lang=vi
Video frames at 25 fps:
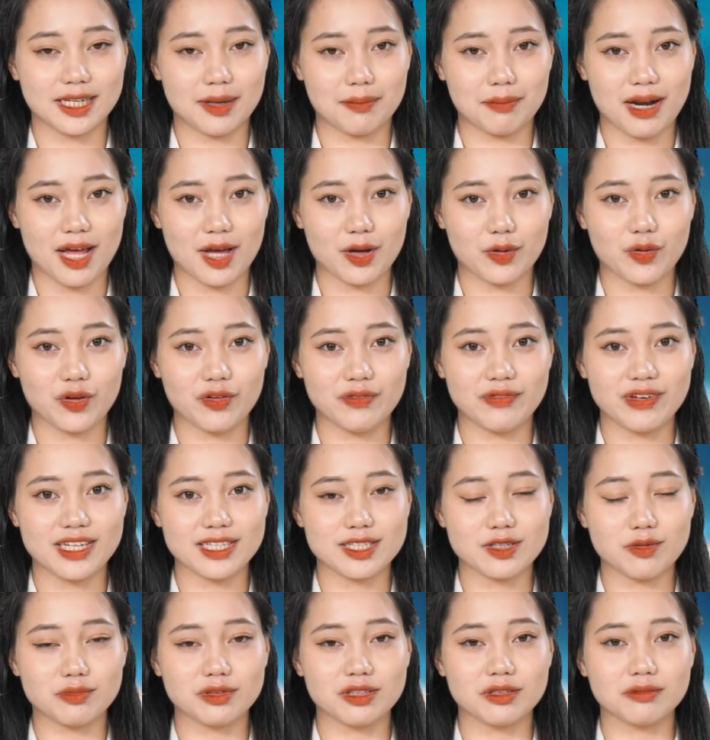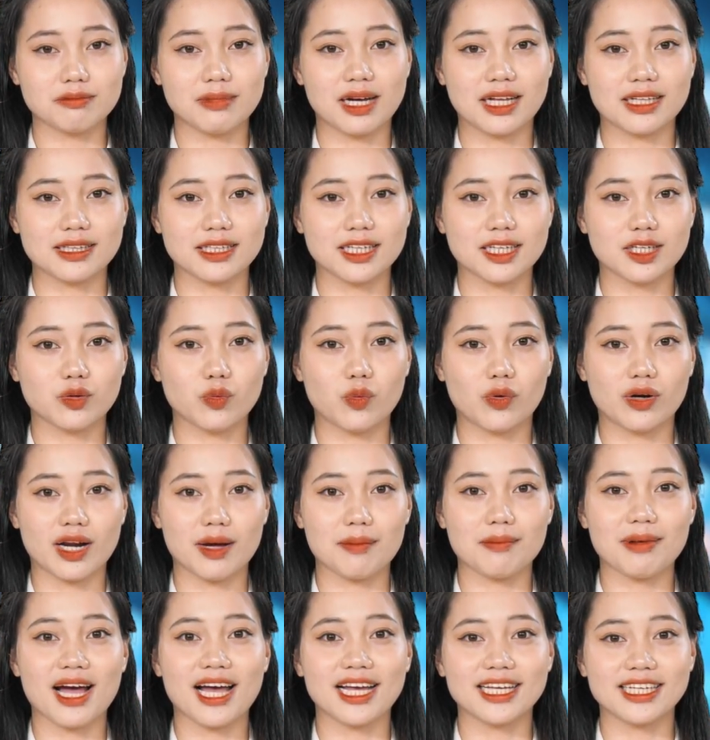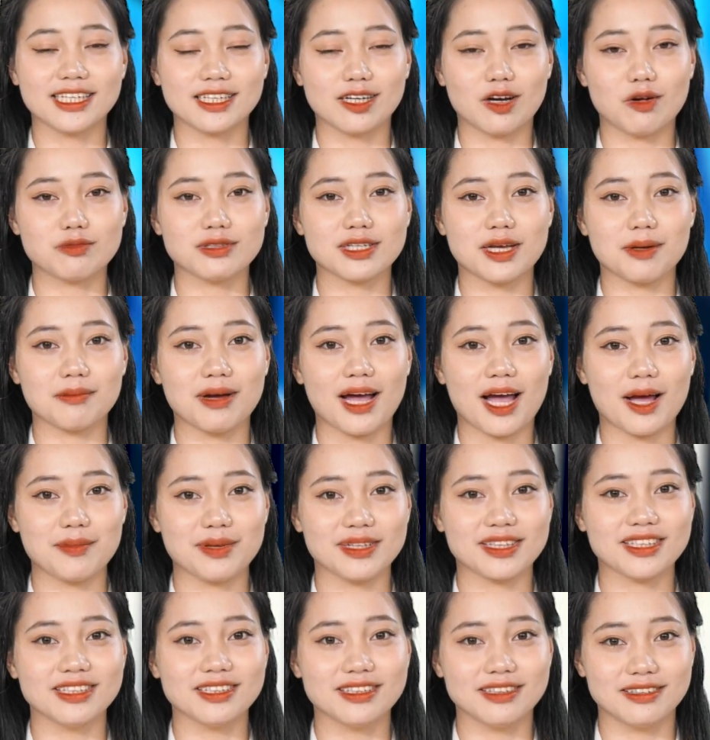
gặp lại quý vị trong những bản tin của năm hai nghìn không trăm hai mươi